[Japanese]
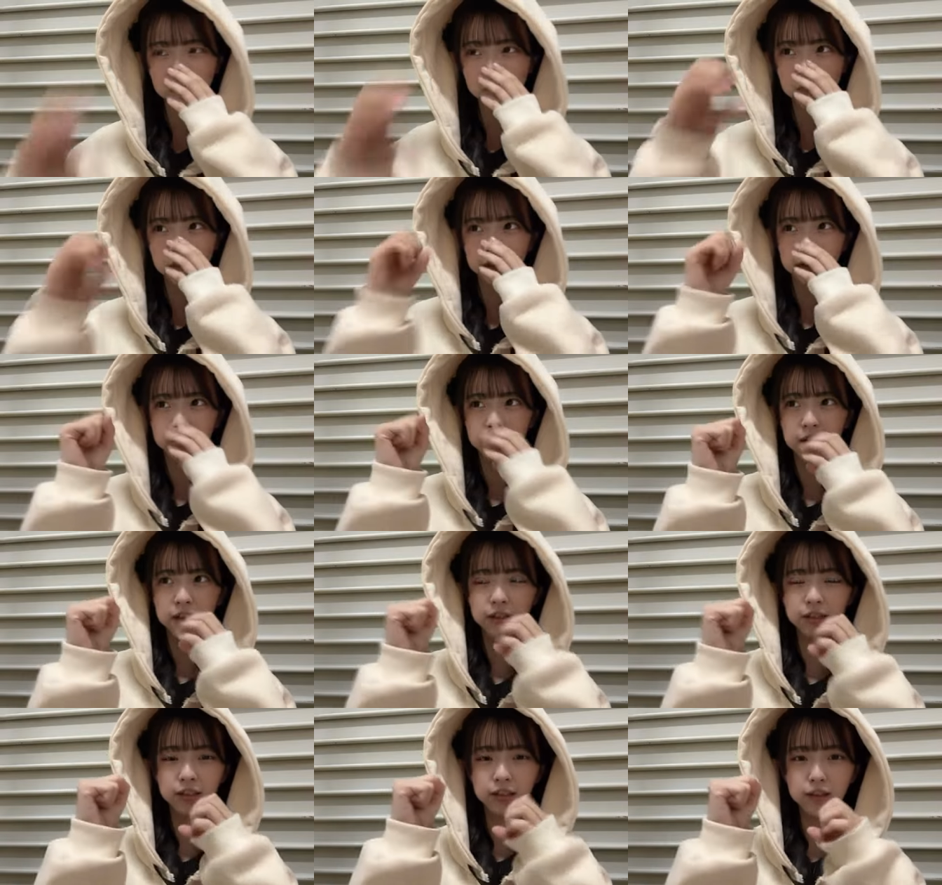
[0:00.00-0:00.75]
なんか
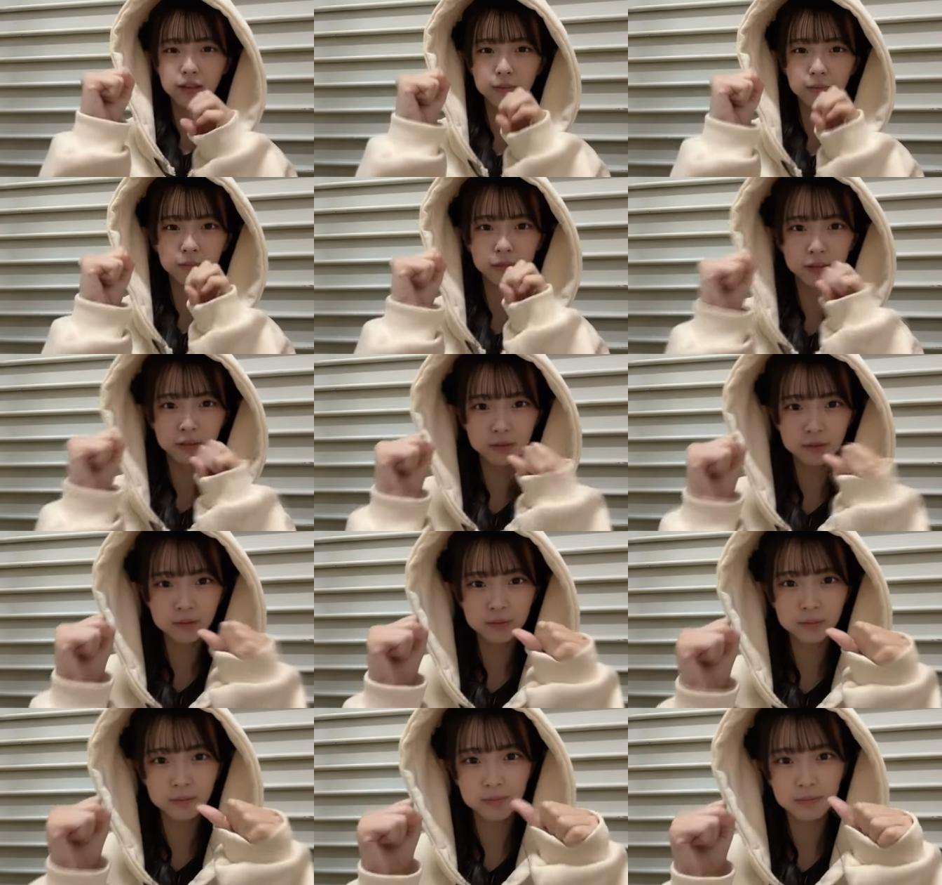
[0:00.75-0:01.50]
当てはま
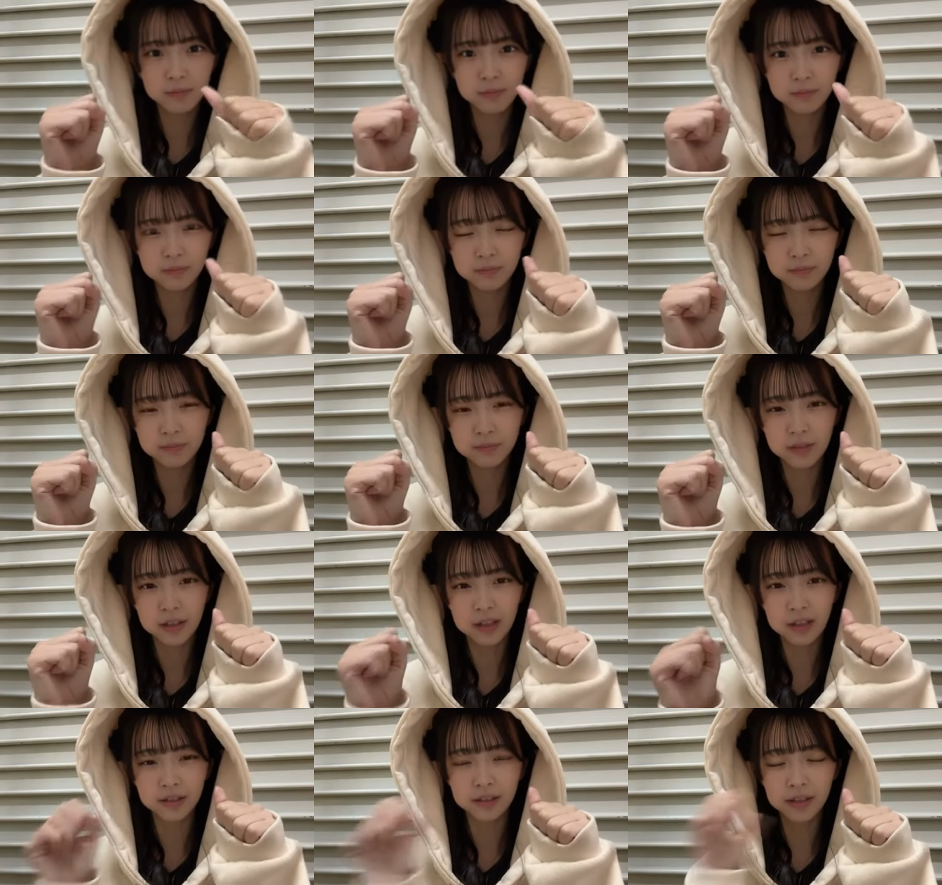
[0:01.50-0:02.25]
るな
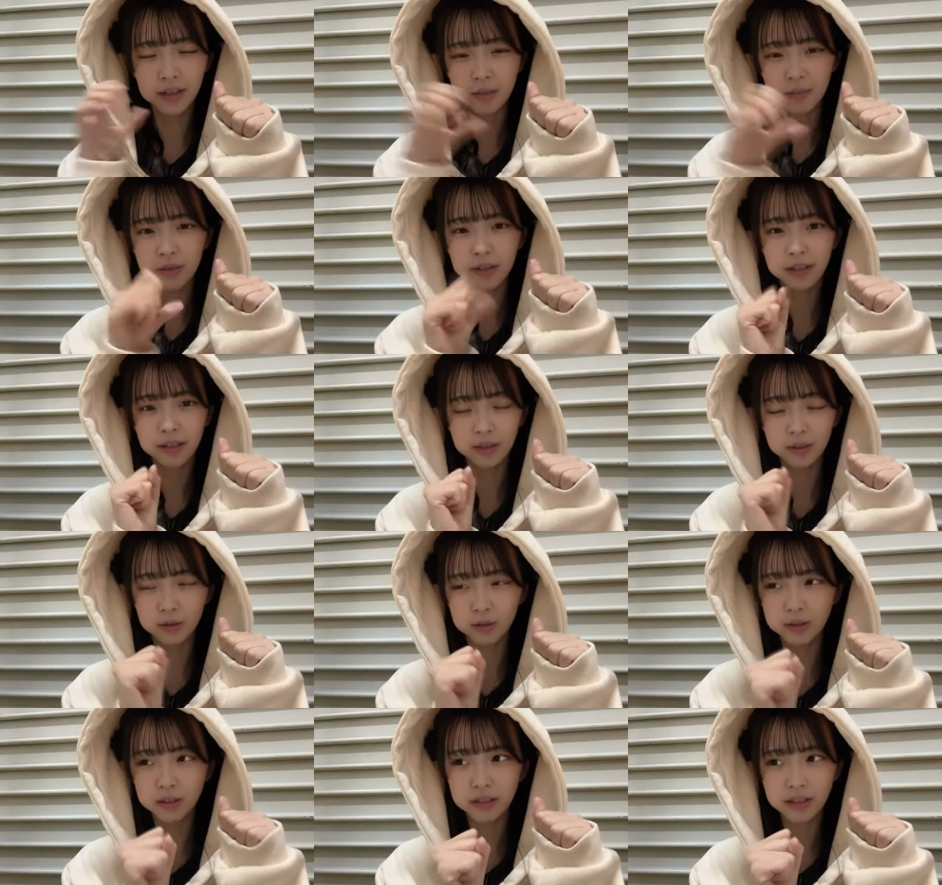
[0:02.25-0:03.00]
んか当てはまらない
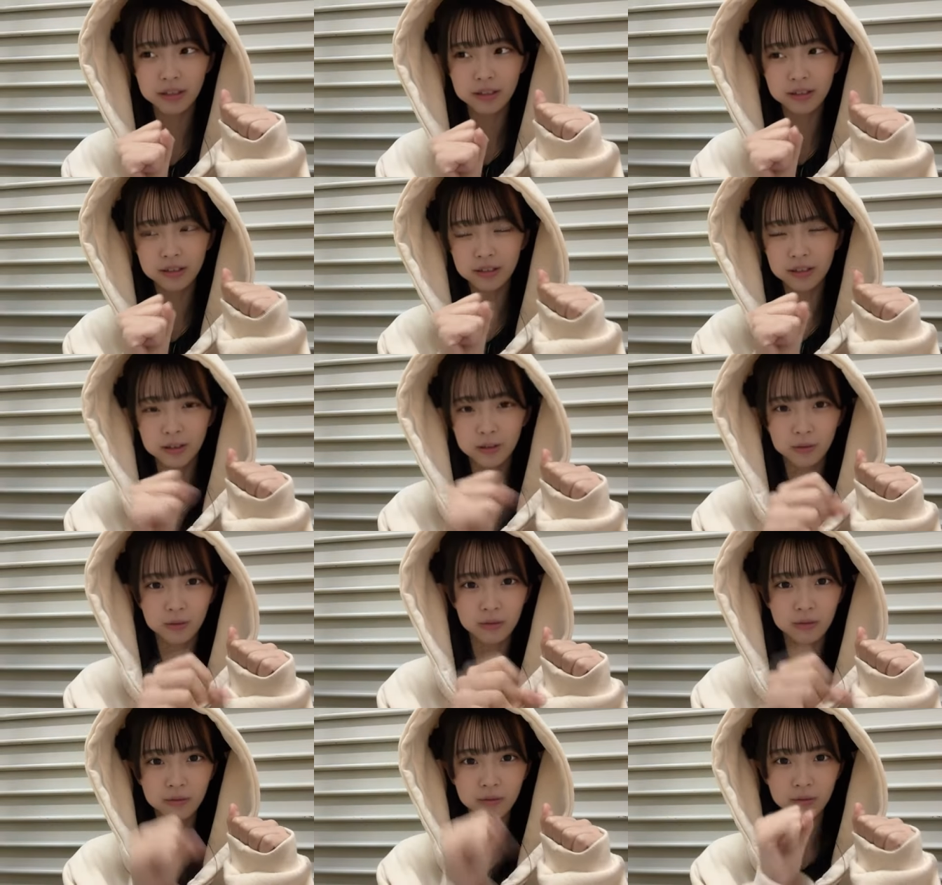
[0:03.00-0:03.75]
どちらか
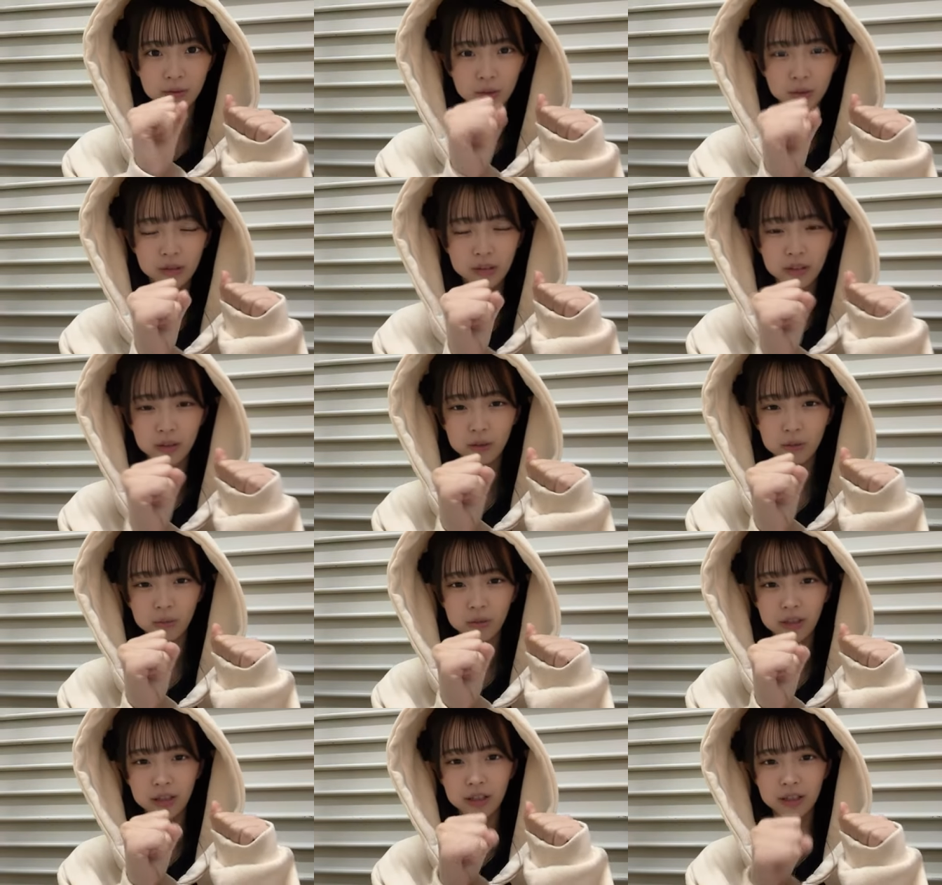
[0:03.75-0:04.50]
とどちらと
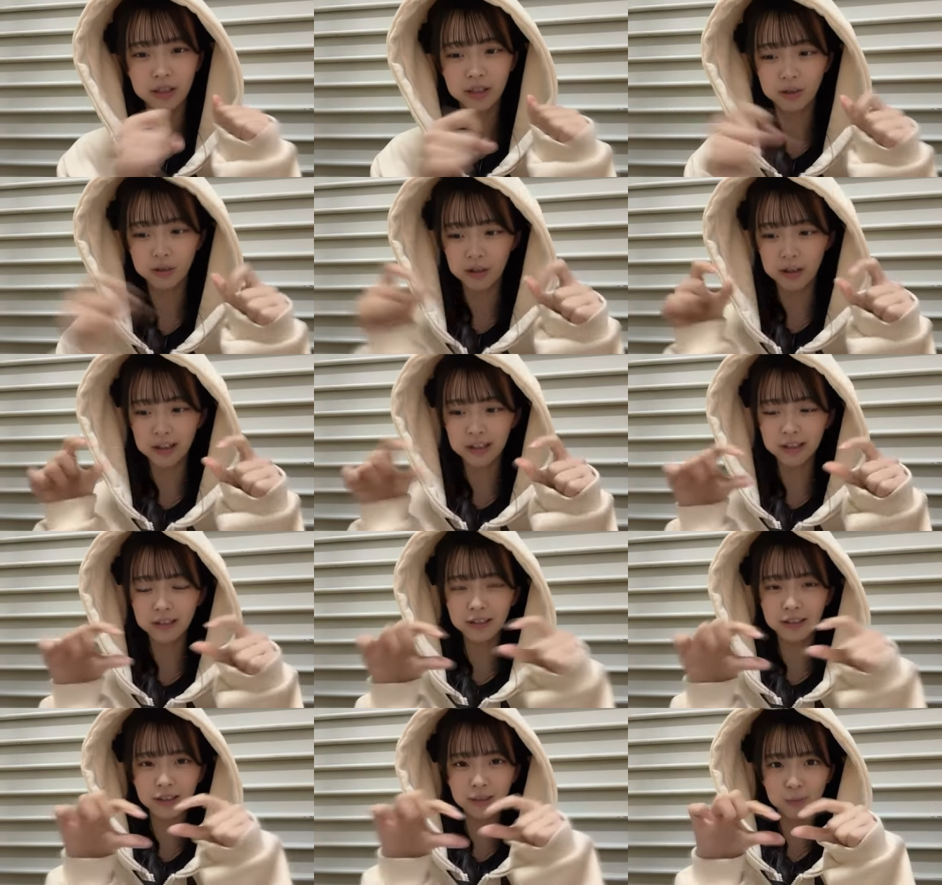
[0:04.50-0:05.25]
も言えないの
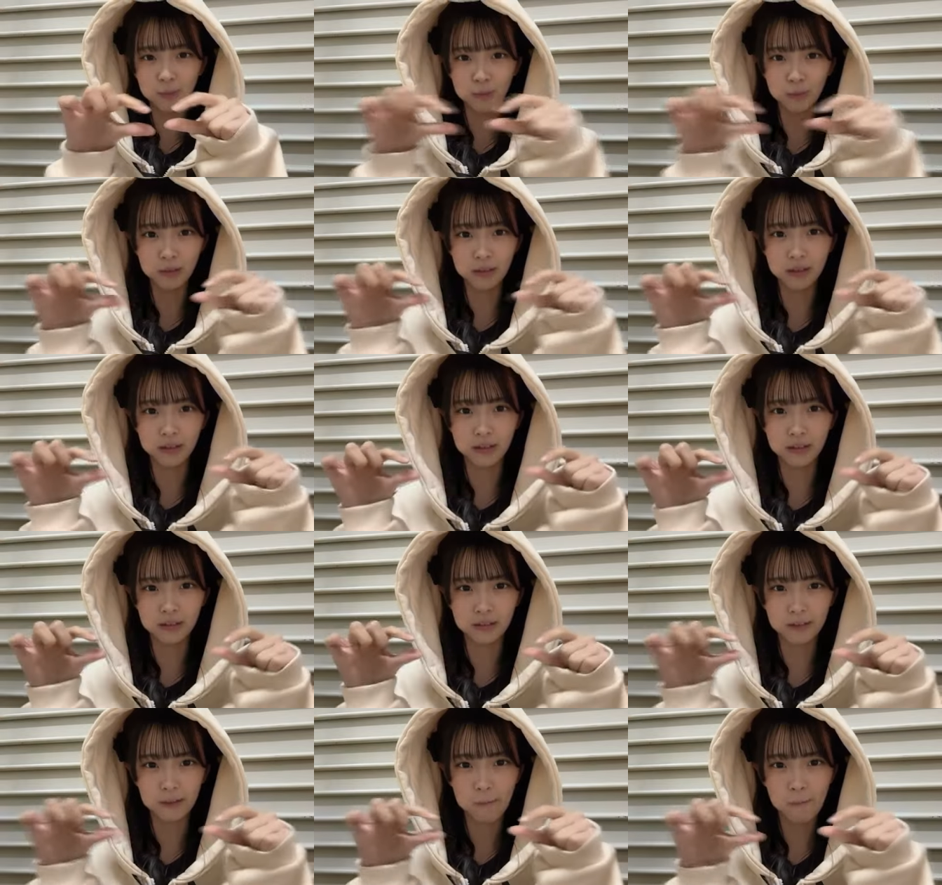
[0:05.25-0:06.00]
間にもまだな
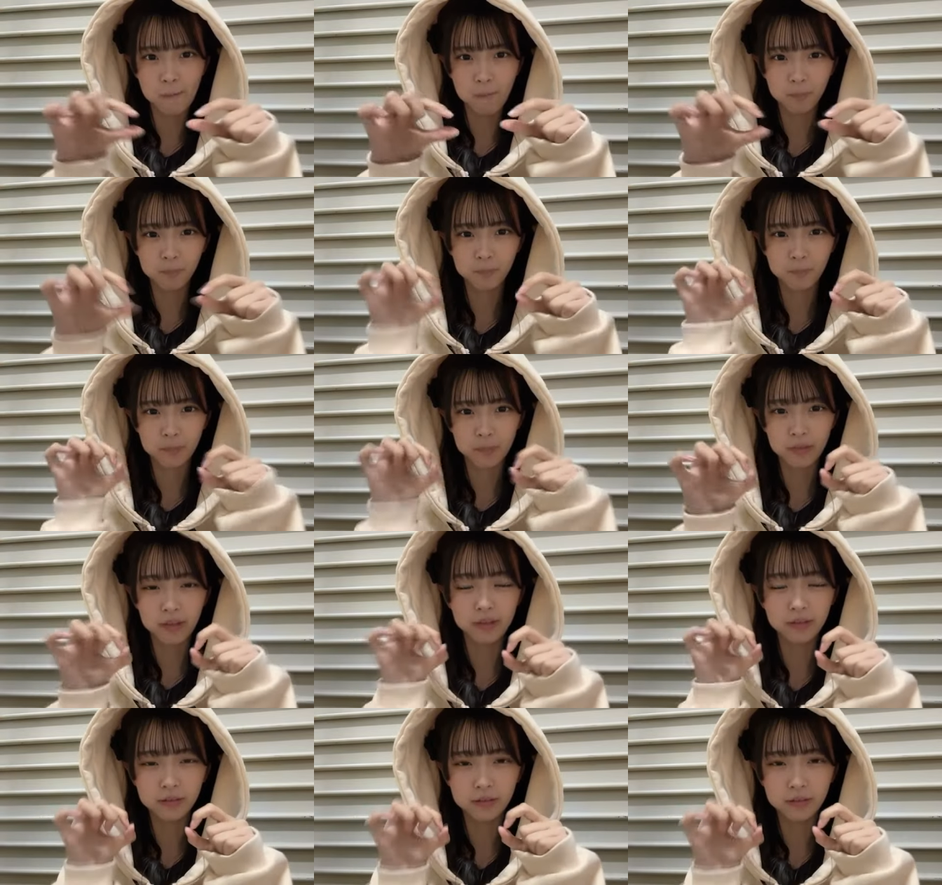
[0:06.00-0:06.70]
んかあっ